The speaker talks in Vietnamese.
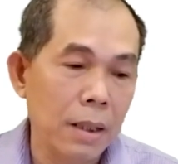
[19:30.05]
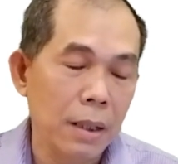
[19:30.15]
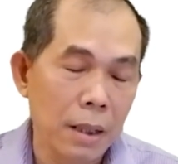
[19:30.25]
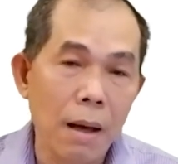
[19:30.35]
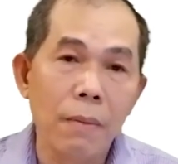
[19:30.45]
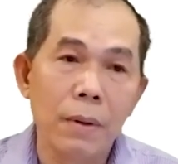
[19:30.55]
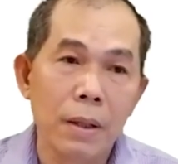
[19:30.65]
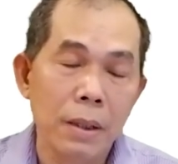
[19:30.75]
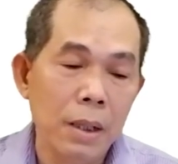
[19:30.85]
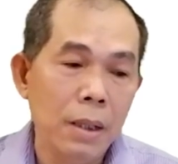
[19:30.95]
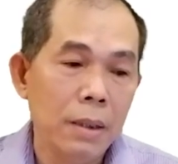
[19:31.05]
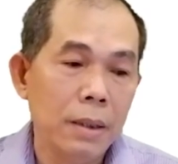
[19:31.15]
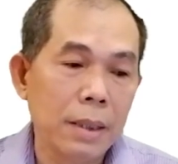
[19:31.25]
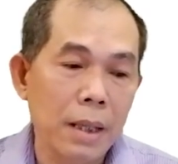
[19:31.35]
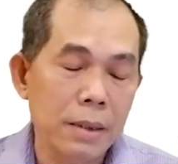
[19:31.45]
rất là lâu rồi
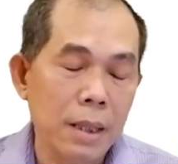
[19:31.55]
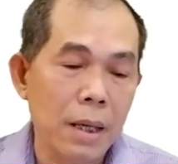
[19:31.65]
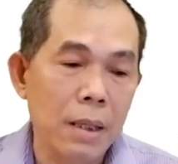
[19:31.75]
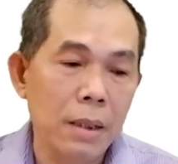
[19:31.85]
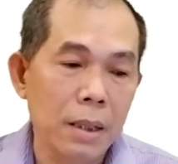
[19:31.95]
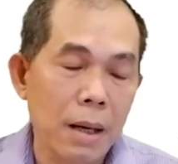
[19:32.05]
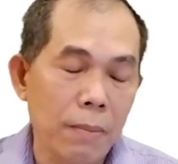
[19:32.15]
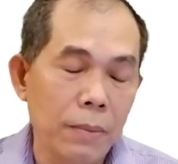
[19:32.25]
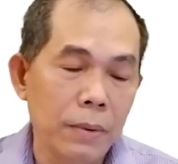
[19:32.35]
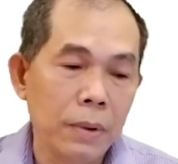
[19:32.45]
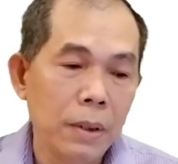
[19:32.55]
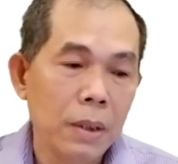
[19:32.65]
thì ta sẽ được học một